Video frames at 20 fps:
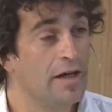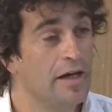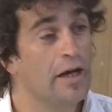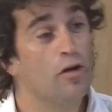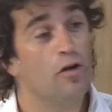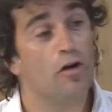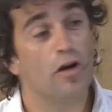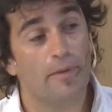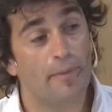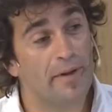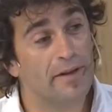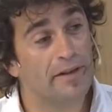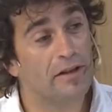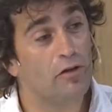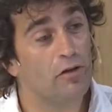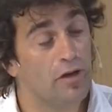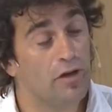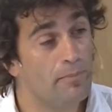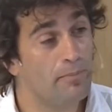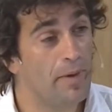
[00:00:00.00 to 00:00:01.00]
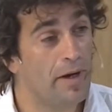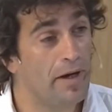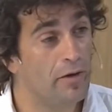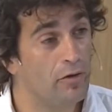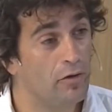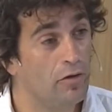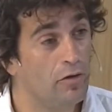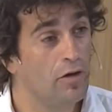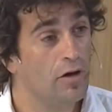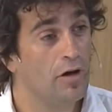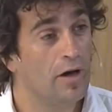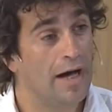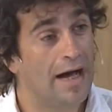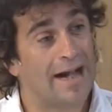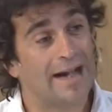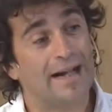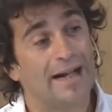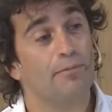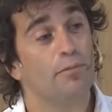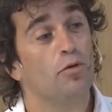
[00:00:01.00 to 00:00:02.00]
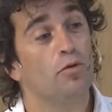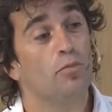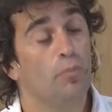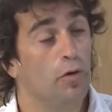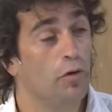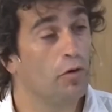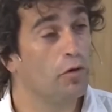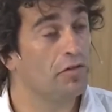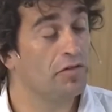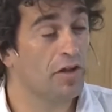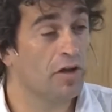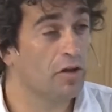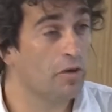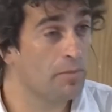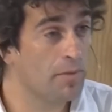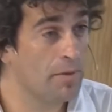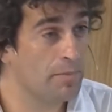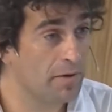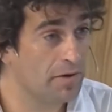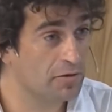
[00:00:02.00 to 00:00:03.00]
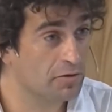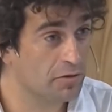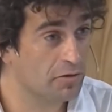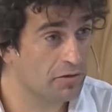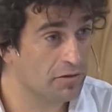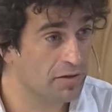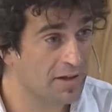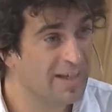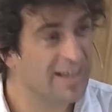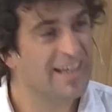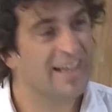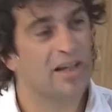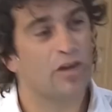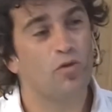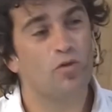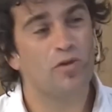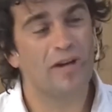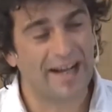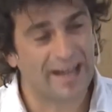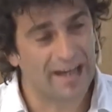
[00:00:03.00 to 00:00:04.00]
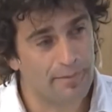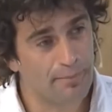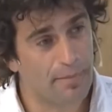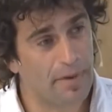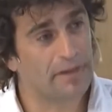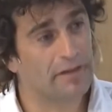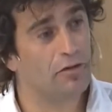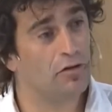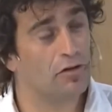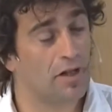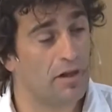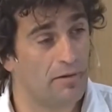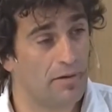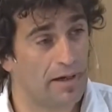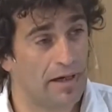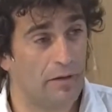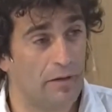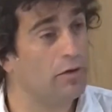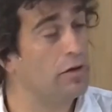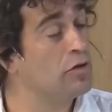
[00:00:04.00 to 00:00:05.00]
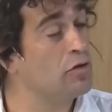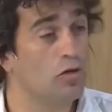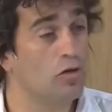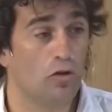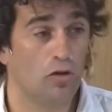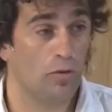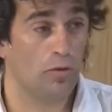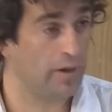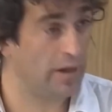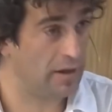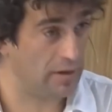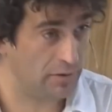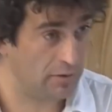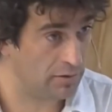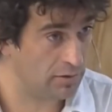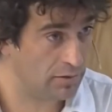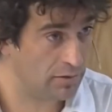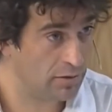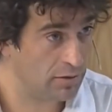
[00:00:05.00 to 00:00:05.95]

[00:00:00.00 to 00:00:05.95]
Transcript: Y lo levantaron el paro a cambio de un bono de 5 mil pesos que una gran parte de los trabajadores no cobraron.